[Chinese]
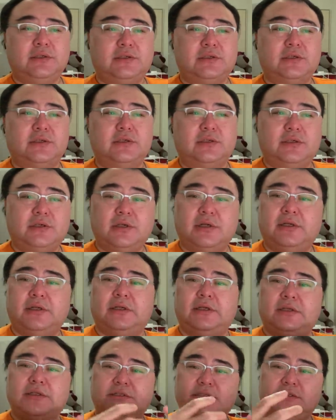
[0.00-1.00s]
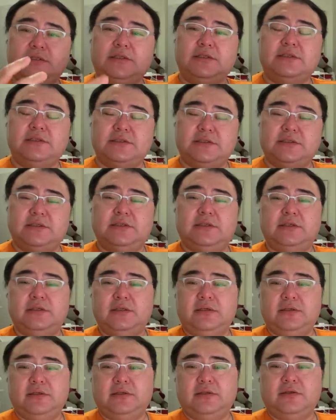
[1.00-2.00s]
整个的经济
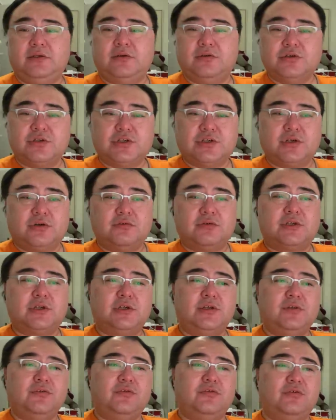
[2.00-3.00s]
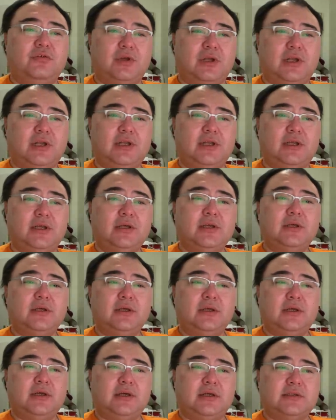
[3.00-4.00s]
都受制于权力，
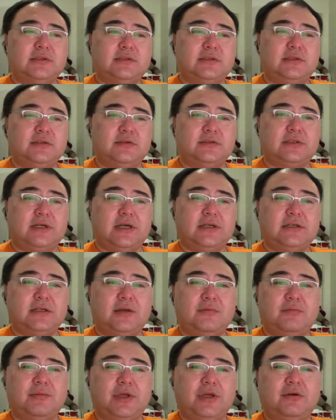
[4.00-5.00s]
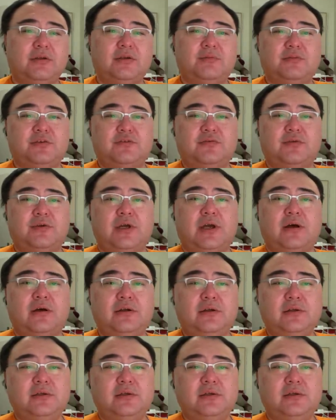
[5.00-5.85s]
私有财产没有那么重要，